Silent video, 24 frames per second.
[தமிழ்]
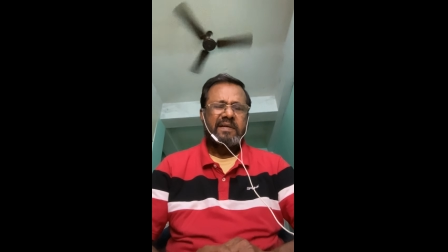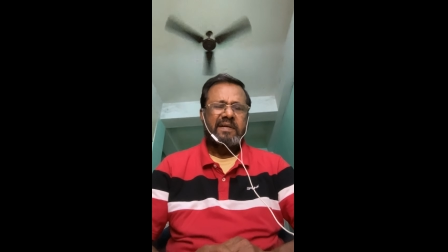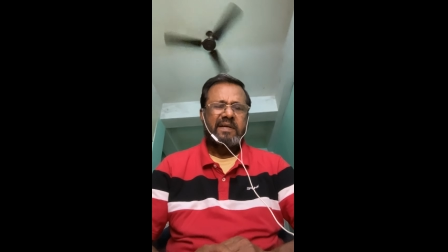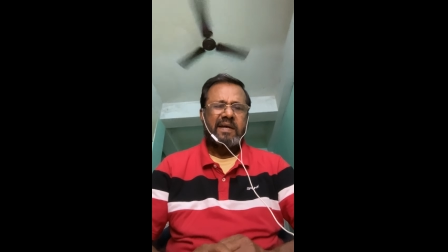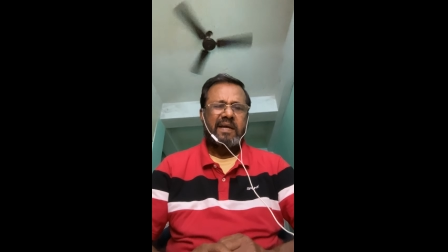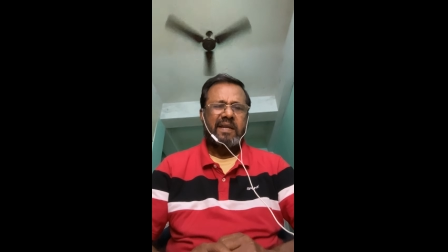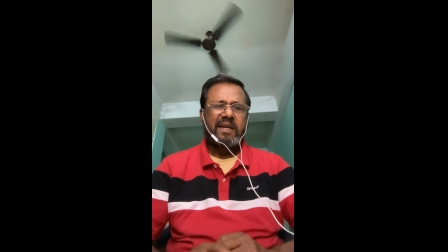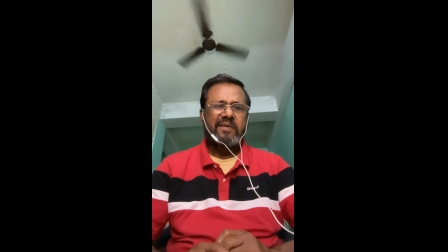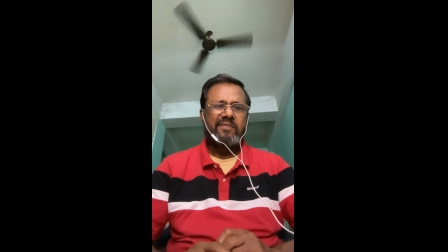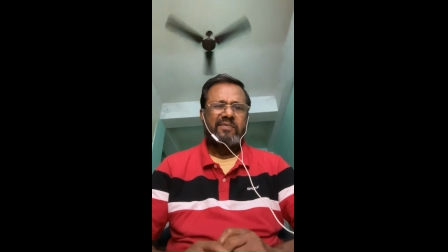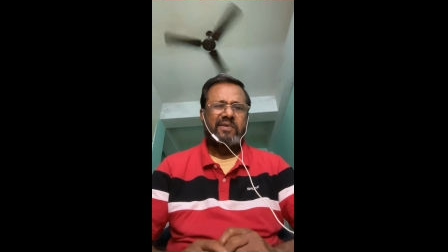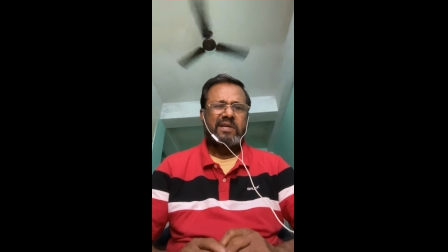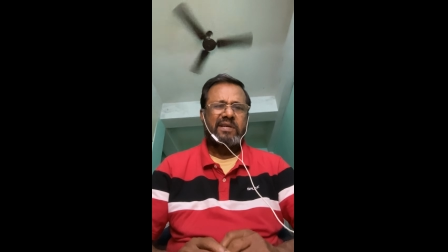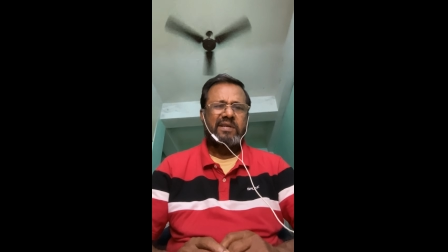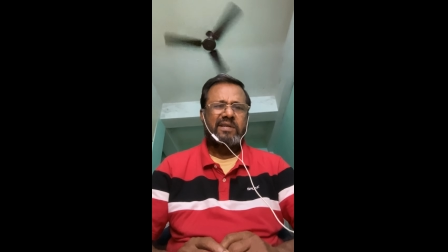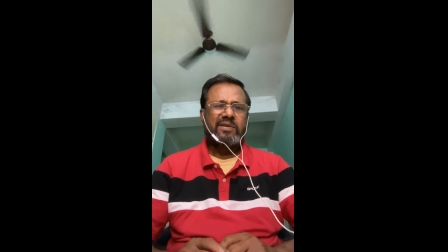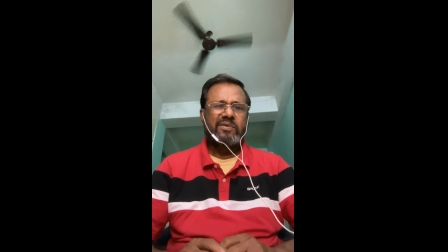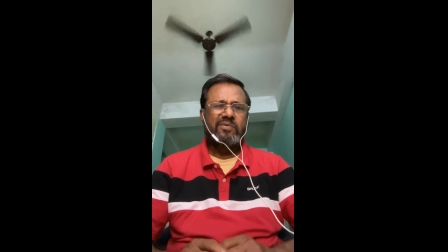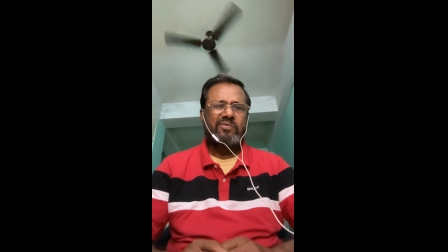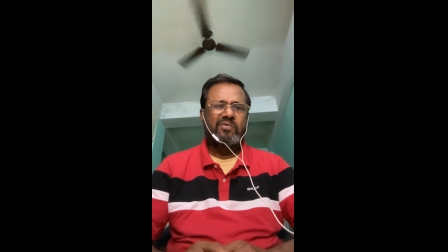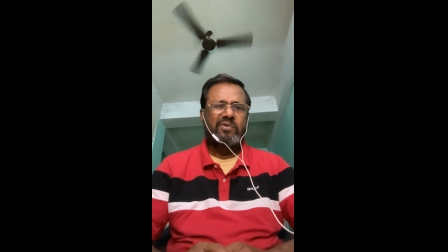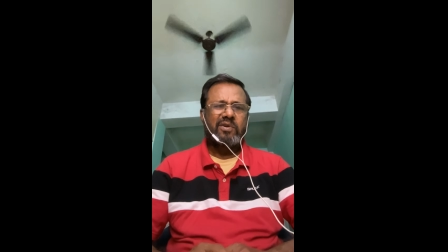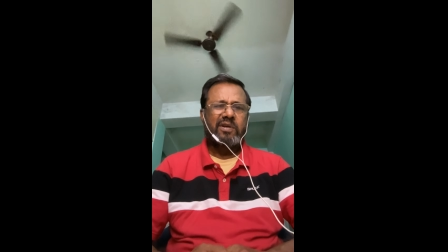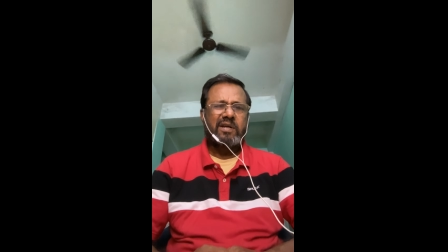கனவற்ற
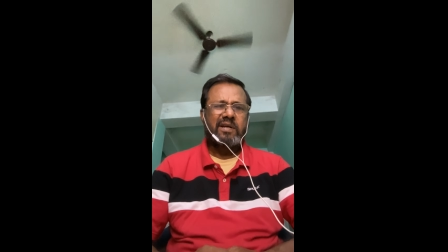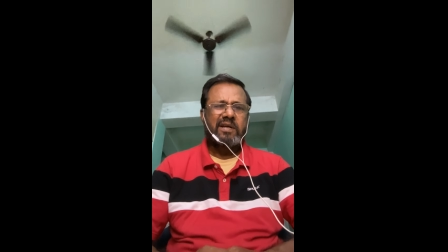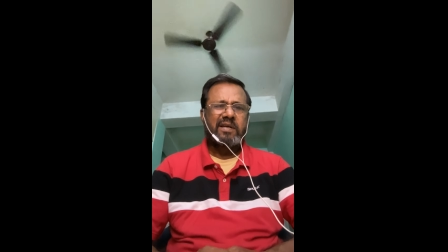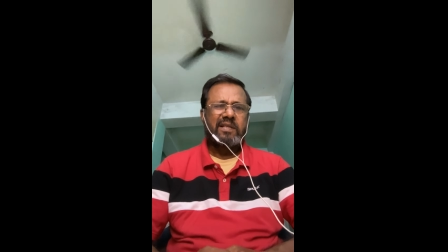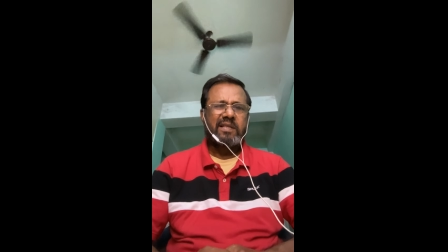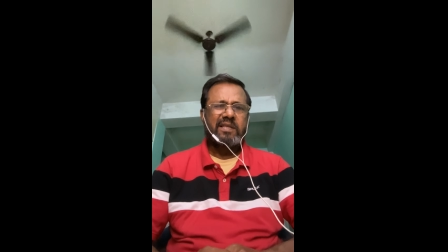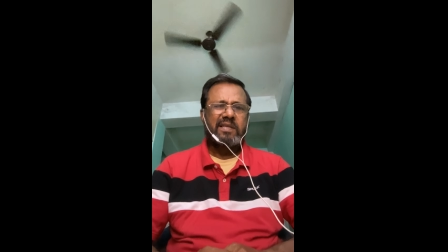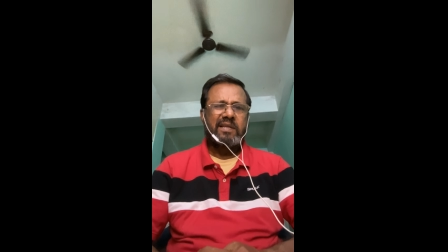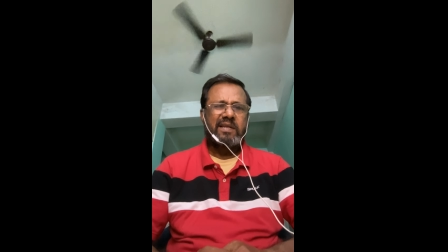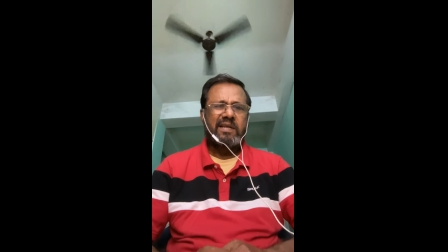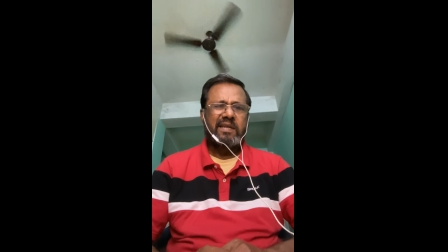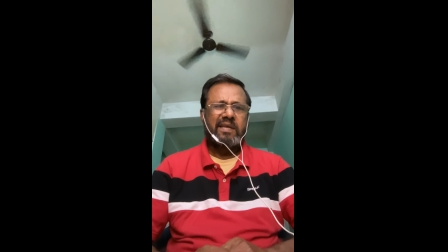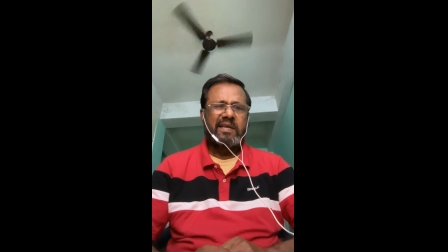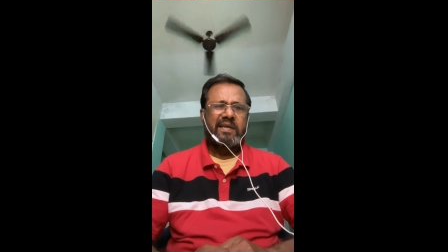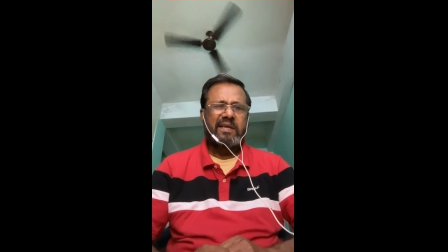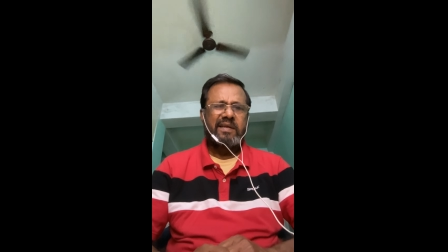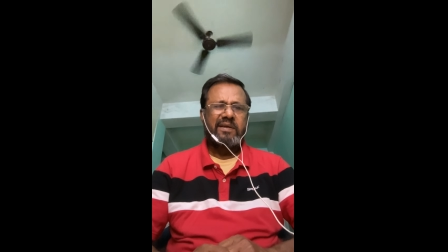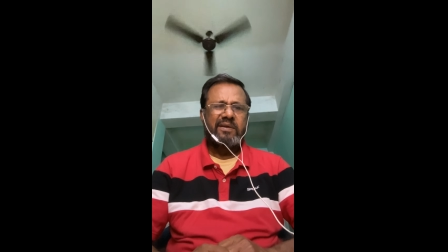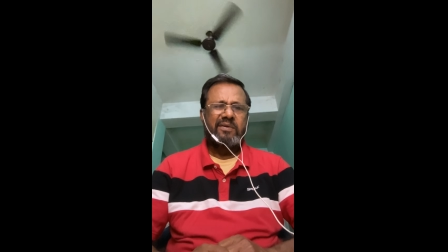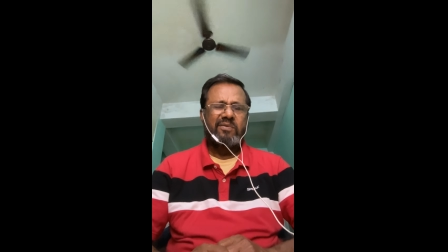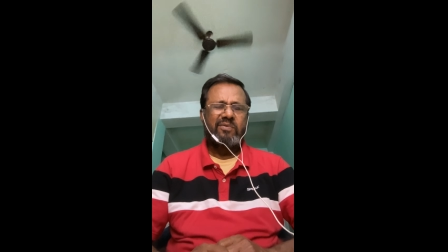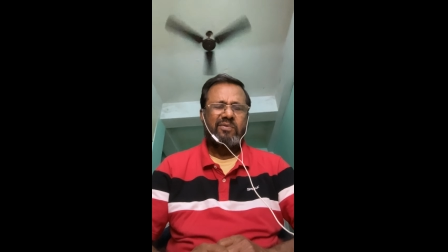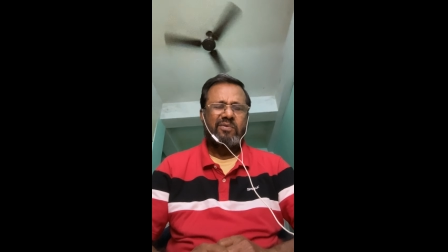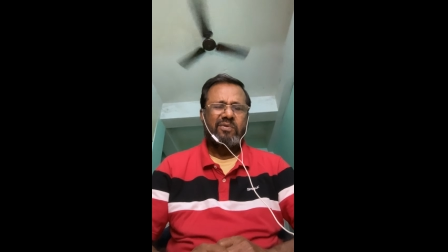உறக்கத்திலே
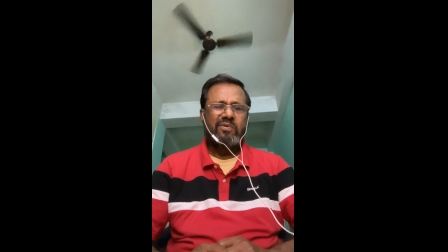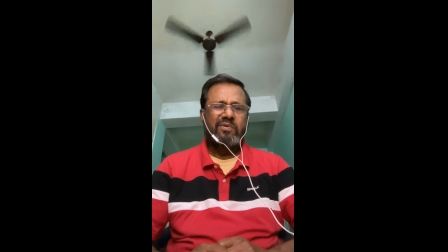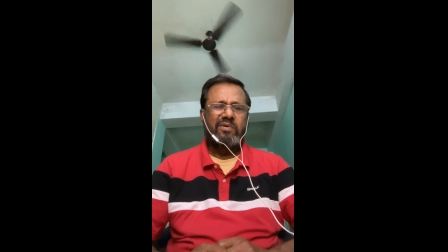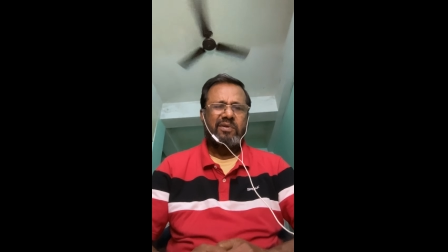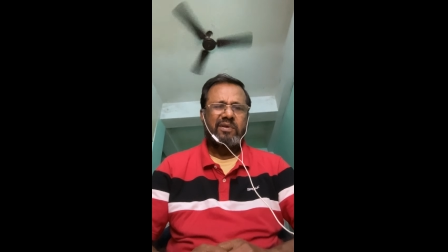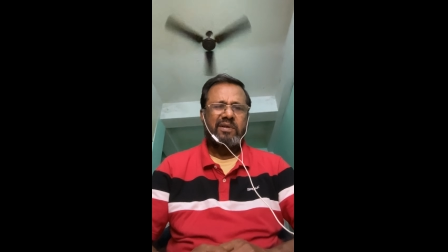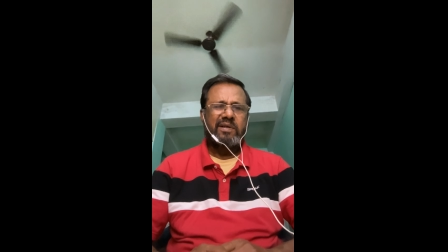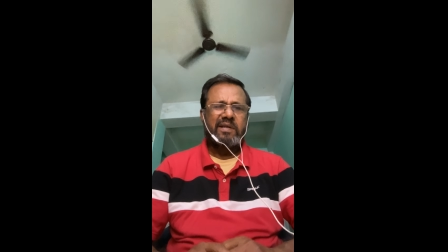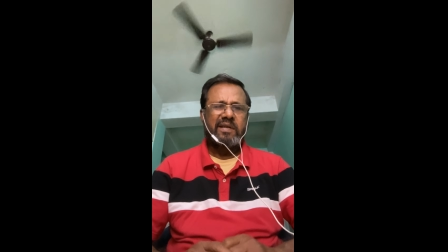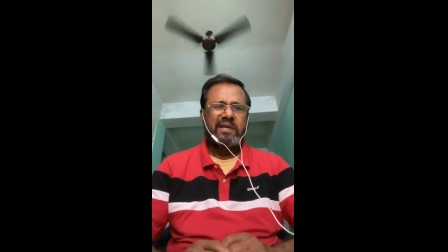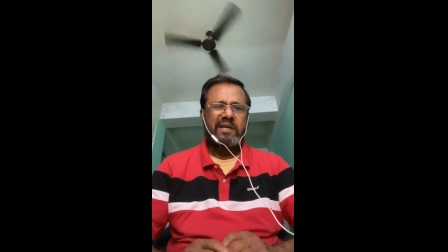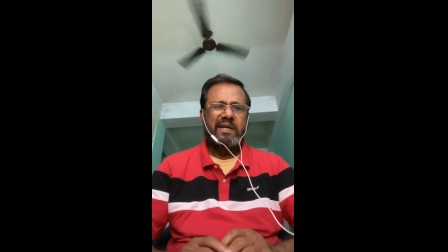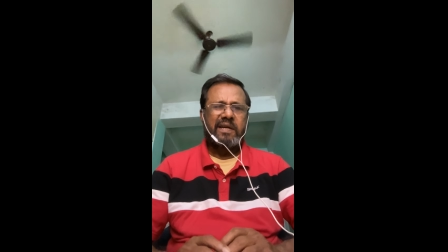உங்களுக்கு